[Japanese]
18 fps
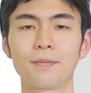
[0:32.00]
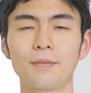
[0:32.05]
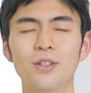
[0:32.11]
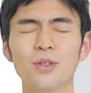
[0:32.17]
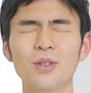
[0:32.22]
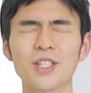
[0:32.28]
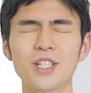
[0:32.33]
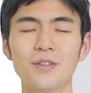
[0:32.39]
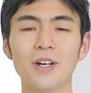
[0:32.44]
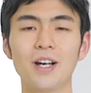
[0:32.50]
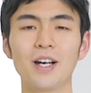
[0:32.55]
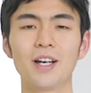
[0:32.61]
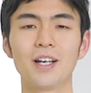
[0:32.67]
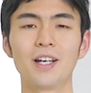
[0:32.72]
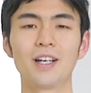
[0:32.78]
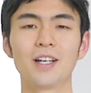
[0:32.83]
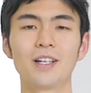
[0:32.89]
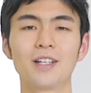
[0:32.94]
当時は
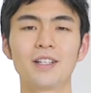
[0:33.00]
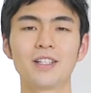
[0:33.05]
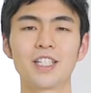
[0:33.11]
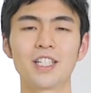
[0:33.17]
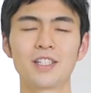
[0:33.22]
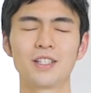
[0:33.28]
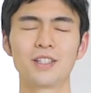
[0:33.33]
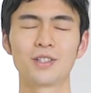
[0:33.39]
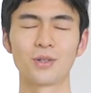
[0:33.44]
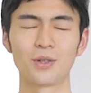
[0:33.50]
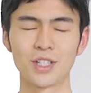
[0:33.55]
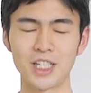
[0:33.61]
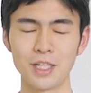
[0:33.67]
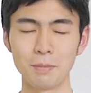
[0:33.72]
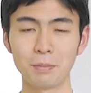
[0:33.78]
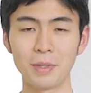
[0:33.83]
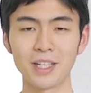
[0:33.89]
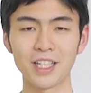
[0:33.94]
その
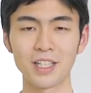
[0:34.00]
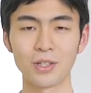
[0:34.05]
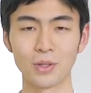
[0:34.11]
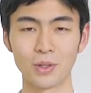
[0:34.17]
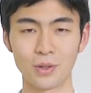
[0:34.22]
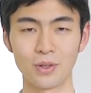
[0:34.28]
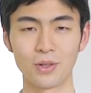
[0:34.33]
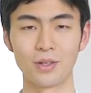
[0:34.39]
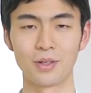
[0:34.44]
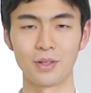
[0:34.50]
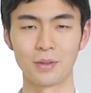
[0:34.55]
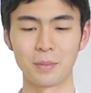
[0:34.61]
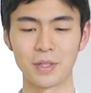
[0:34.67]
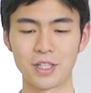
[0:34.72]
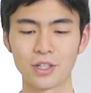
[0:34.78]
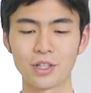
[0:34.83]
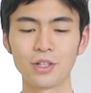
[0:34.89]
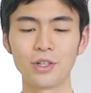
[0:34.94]
心肺機能
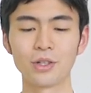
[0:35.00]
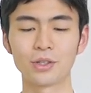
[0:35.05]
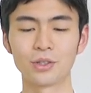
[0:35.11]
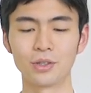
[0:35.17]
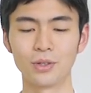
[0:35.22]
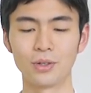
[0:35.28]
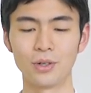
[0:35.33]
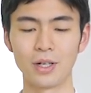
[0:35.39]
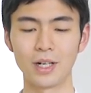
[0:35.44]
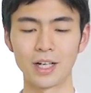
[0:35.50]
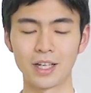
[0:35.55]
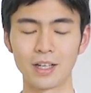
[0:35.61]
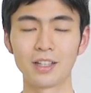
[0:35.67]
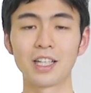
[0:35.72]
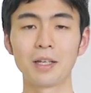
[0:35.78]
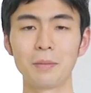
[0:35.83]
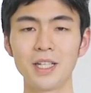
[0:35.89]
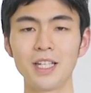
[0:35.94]
持久力を上げ
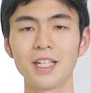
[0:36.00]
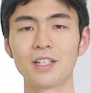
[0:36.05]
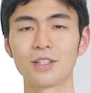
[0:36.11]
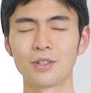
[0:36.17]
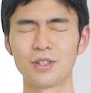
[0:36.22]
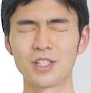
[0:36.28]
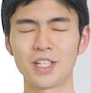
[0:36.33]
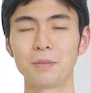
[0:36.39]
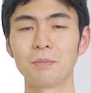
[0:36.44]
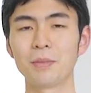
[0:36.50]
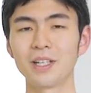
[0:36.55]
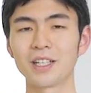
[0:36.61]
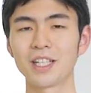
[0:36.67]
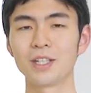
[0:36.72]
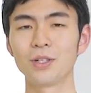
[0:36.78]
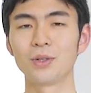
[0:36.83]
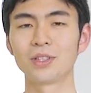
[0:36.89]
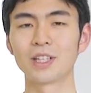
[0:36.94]
るためにその心肺
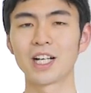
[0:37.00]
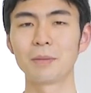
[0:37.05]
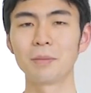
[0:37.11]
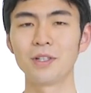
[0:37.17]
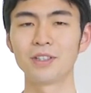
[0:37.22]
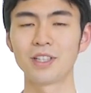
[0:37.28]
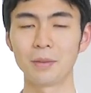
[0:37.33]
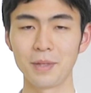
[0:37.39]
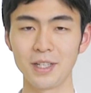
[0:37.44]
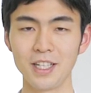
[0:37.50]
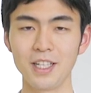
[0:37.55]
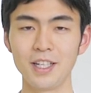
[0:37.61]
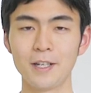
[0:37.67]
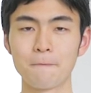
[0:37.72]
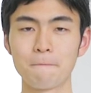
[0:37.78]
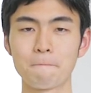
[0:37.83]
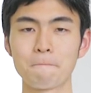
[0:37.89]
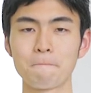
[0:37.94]
機能を高めるため
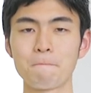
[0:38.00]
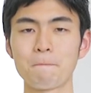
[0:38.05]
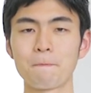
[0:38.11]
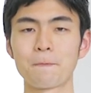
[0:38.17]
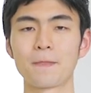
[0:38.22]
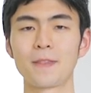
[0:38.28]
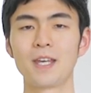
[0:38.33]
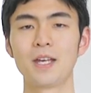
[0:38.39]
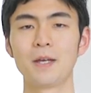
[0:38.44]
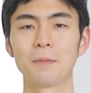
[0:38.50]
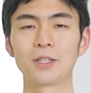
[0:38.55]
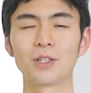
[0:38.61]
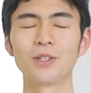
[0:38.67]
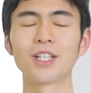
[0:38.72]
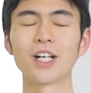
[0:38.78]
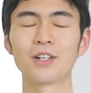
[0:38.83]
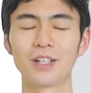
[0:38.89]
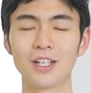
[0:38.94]
に
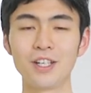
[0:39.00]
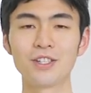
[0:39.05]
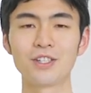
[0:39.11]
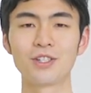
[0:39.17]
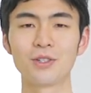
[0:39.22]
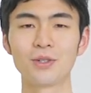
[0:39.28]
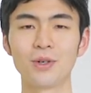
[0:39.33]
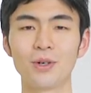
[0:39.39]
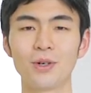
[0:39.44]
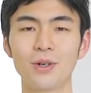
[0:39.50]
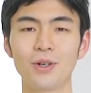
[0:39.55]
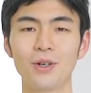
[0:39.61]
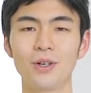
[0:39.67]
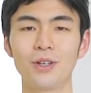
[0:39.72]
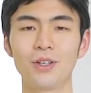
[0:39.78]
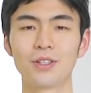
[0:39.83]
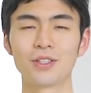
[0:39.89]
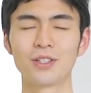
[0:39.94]
とにかく練習を
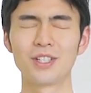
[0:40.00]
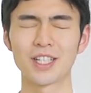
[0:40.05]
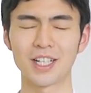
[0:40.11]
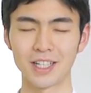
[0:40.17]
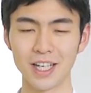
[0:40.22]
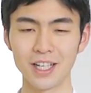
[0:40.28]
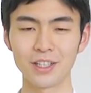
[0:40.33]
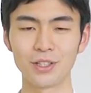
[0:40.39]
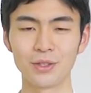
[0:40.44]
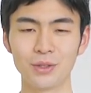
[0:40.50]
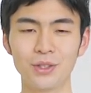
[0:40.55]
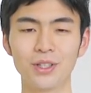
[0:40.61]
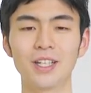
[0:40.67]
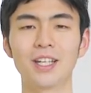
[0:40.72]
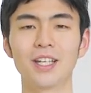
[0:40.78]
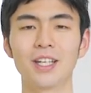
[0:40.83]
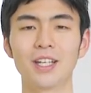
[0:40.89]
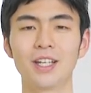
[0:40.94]
するしかないっていうふう
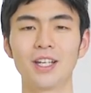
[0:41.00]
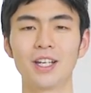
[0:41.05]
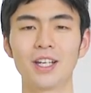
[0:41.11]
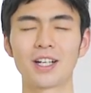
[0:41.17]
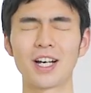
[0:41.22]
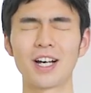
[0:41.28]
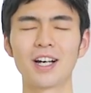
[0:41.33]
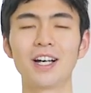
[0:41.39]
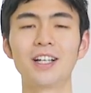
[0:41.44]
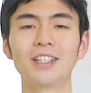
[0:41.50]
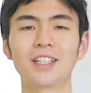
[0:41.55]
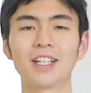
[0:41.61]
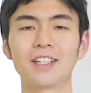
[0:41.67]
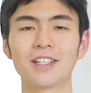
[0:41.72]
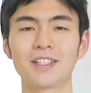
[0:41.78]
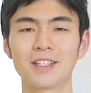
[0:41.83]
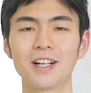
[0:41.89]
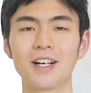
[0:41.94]
に考えていた
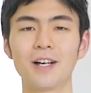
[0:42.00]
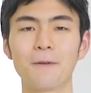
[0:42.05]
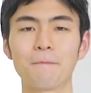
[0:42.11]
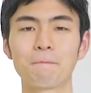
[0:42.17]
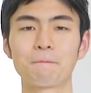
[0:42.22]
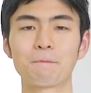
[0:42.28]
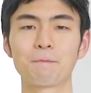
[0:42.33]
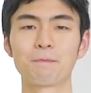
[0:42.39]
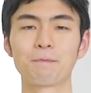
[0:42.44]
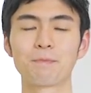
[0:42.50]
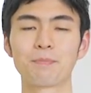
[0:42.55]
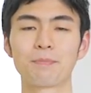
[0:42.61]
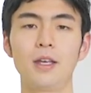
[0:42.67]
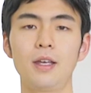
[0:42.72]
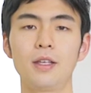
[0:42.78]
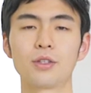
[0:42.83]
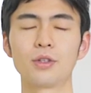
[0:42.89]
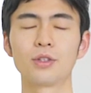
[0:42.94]
んですが
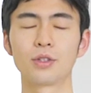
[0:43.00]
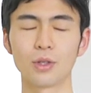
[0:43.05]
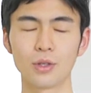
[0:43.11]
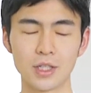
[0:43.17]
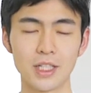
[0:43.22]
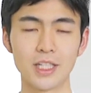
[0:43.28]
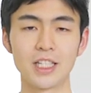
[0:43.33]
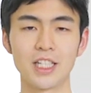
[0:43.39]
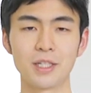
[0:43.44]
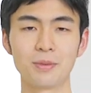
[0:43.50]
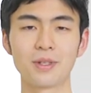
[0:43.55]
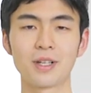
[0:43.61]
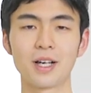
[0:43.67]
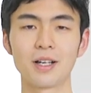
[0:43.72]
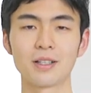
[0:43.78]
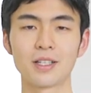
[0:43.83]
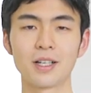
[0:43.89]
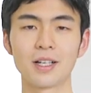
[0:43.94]
その当時自分
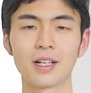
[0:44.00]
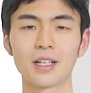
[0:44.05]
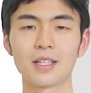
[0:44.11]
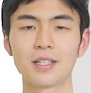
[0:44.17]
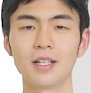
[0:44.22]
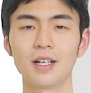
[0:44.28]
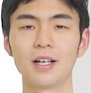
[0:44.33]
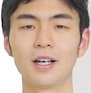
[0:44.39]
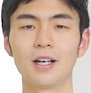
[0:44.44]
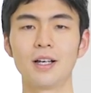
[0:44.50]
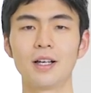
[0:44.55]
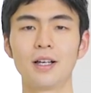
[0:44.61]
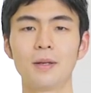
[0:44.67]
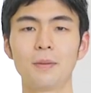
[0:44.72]
が参加した